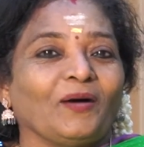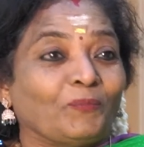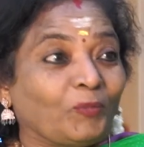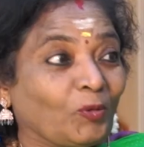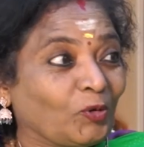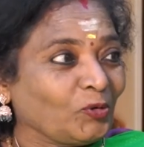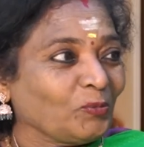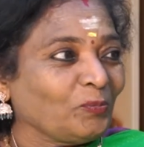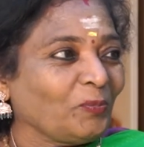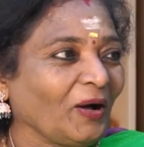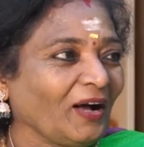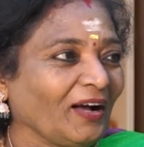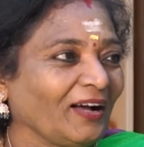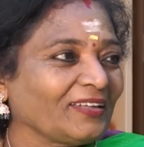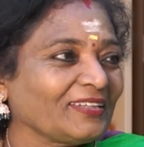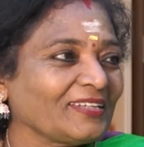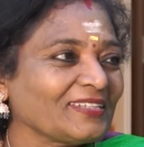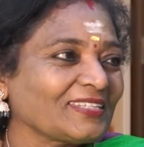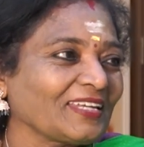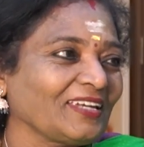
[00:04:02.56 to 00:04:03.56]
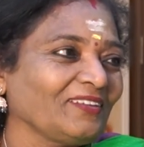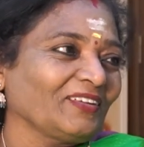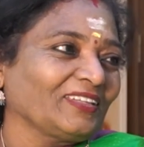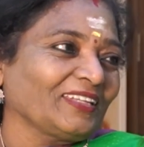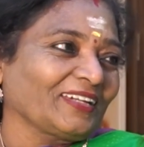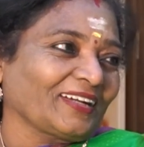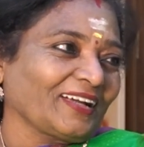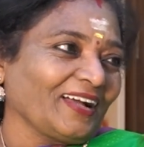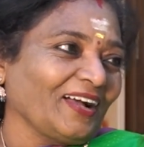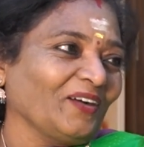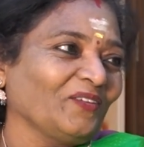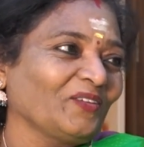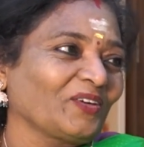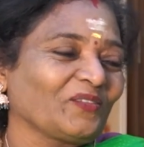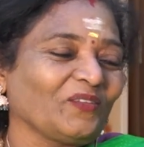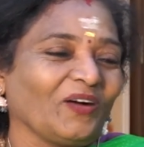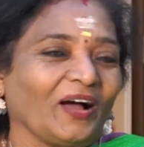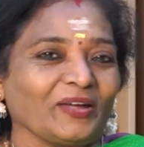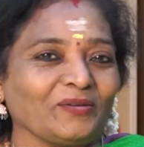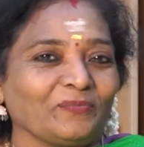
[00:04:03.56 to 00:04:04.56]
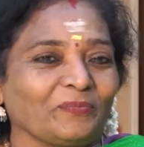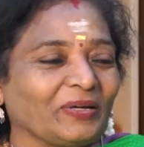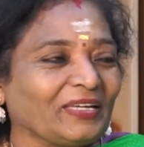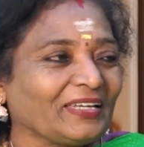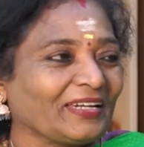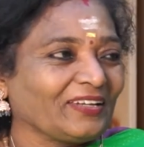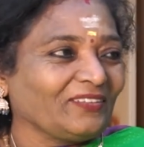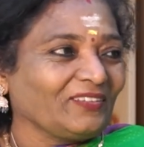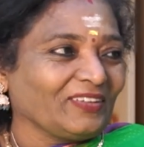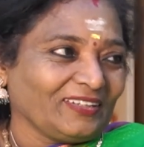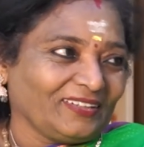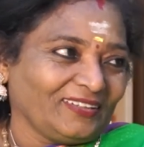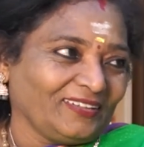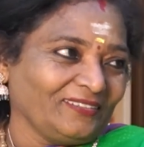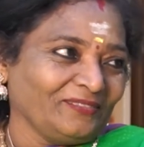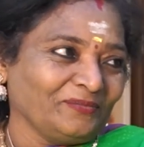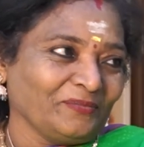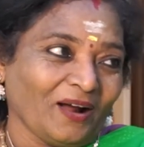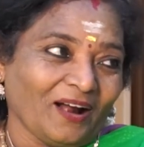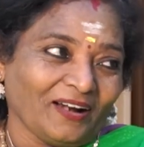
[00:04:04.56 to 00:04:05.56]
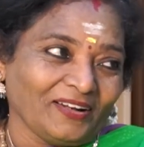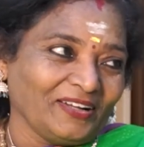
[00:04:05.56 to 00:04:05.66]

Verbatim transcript: பொறுப்பாக அதை செய்வதற்காக ஒரு வாய்ப்பை இறைவனும்